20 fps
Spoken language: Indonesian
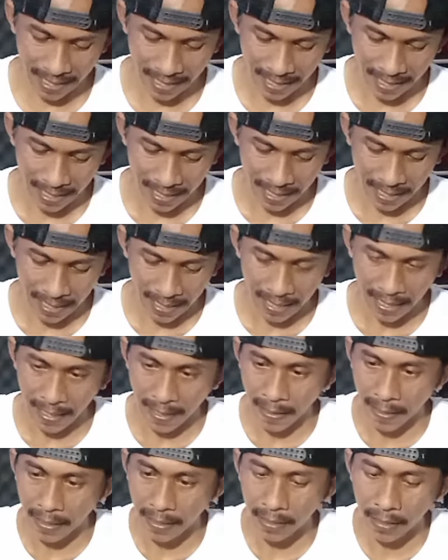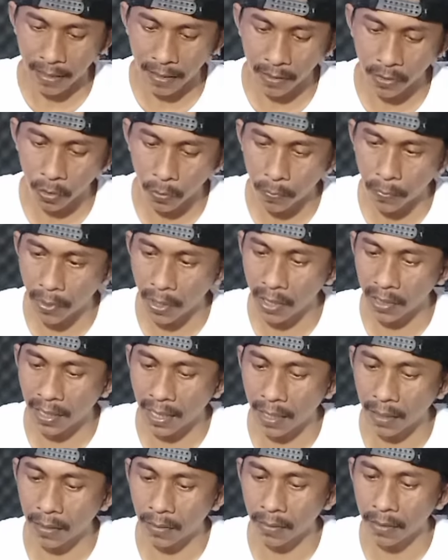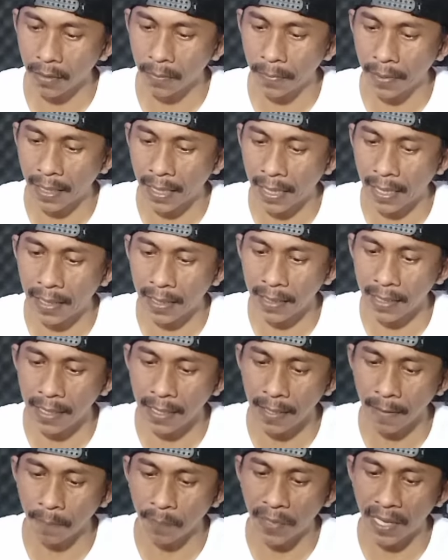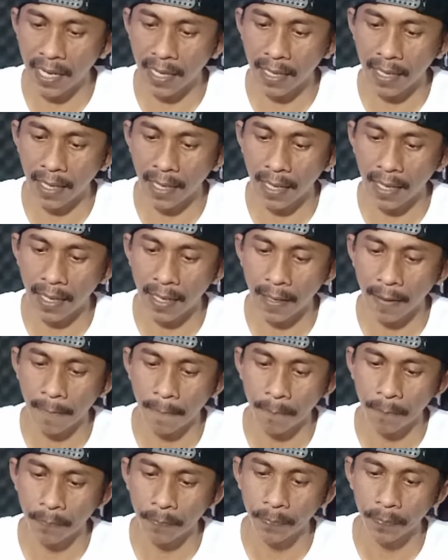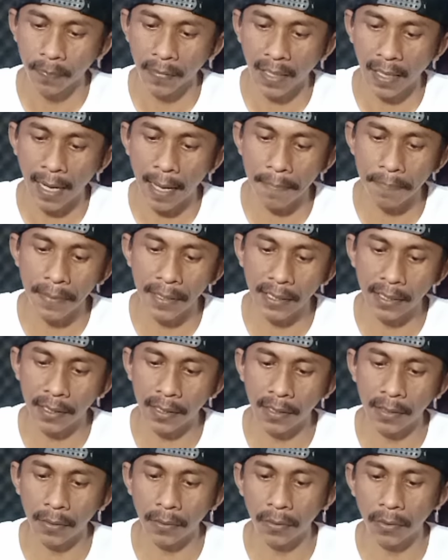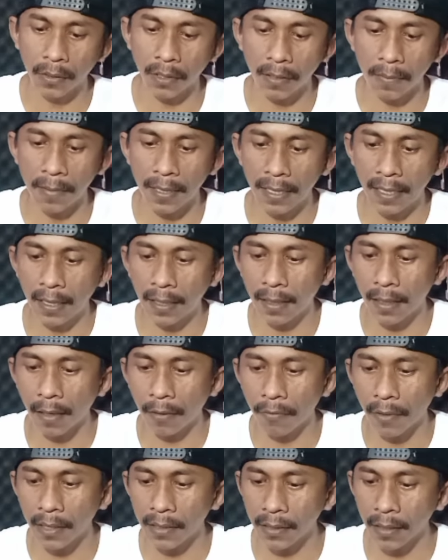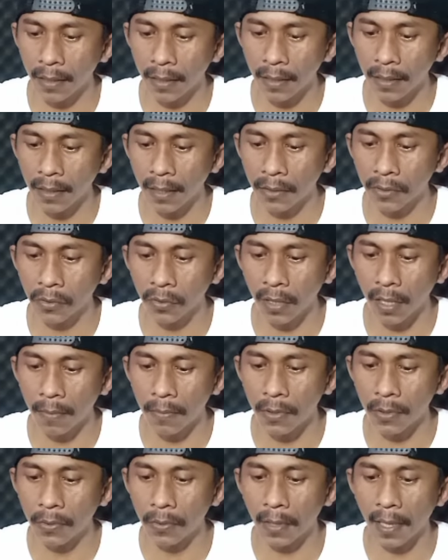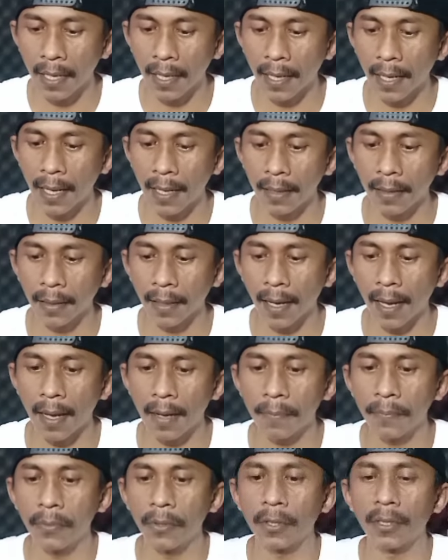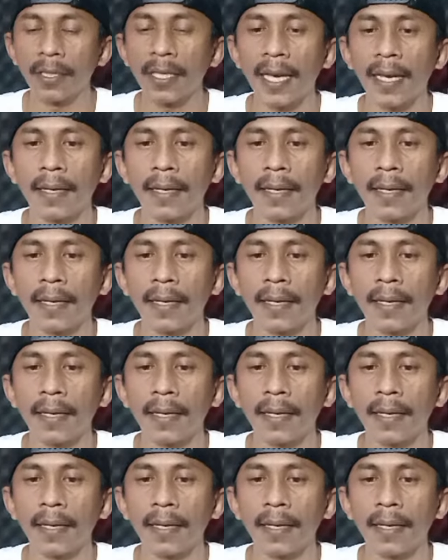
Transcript: Okay. Disupport atau dibekali tiga lapis untuk di bagian drag washer yang sudah menggunakan carbon